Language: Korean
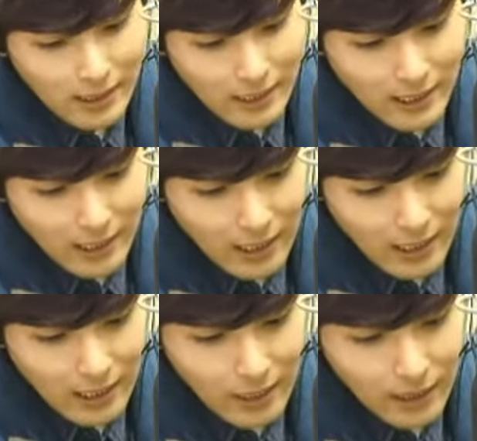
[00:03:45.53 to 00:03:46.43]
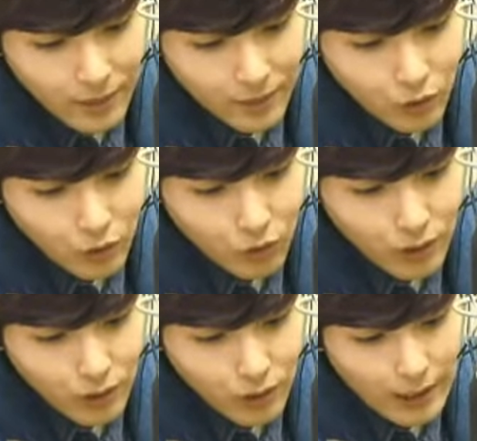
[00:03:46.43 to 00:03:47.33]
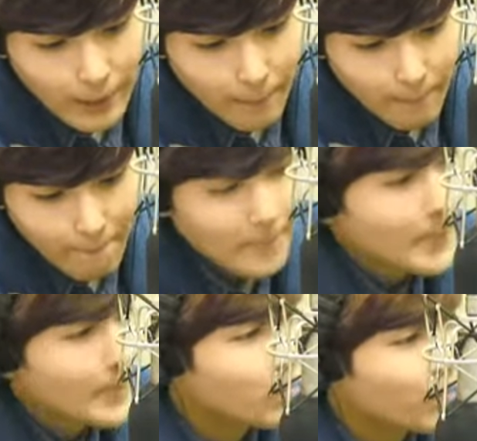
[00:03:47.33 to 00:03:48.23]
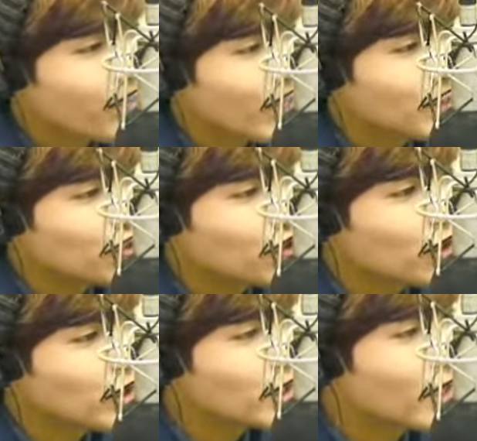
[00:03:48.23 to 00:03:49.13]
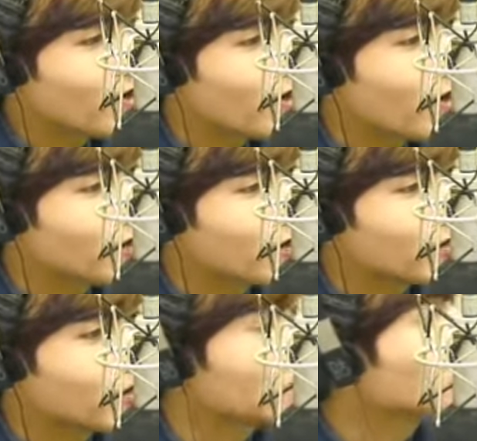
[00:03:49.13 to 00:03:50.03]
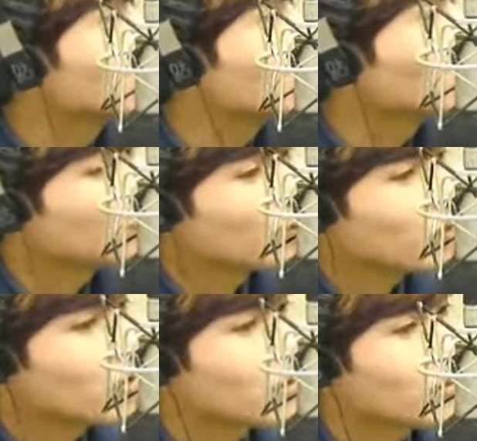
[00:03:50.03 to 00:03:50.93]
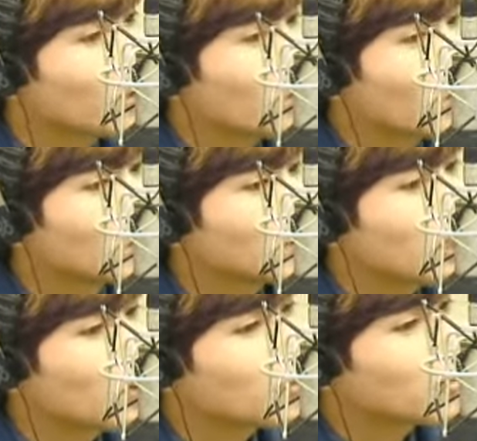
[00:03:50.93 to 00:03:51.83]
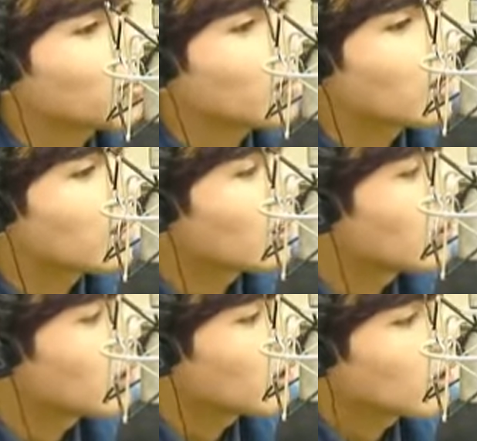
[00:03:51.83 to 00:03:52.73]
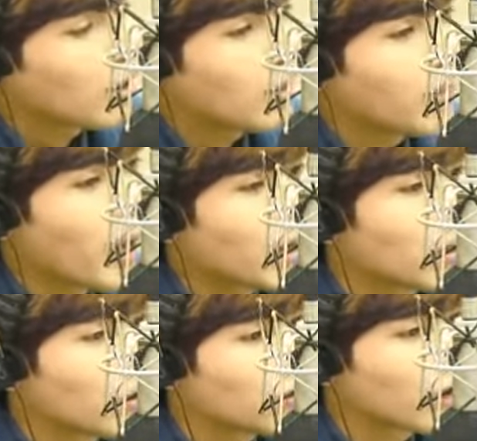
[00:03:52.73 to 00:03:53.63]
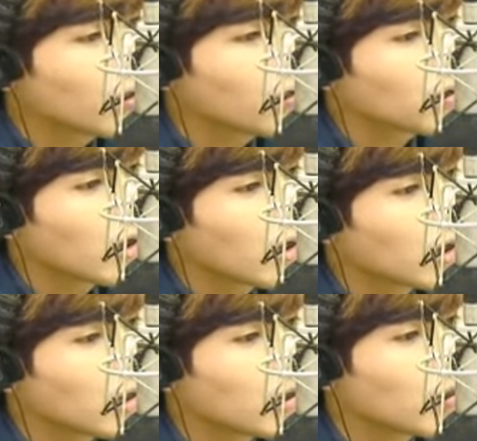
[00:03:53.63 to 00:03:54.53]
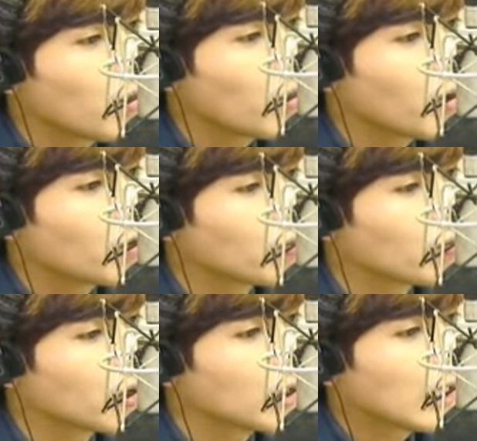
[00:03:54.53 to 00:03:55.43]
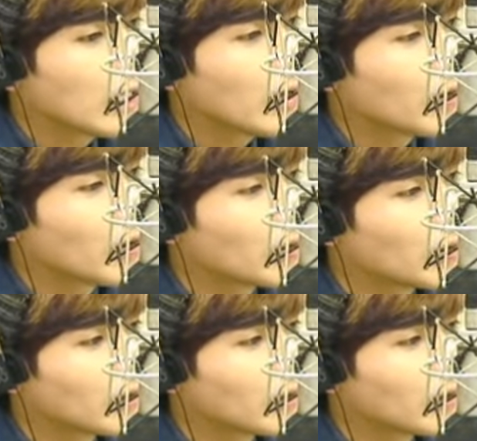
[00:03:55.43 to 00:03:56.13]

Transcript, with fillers: 아, 우리 임주영 씨가요. 전 부모님하고 오늘 싸웠는데 매일 투닥투닥 이글 보면 눈물이 났네요.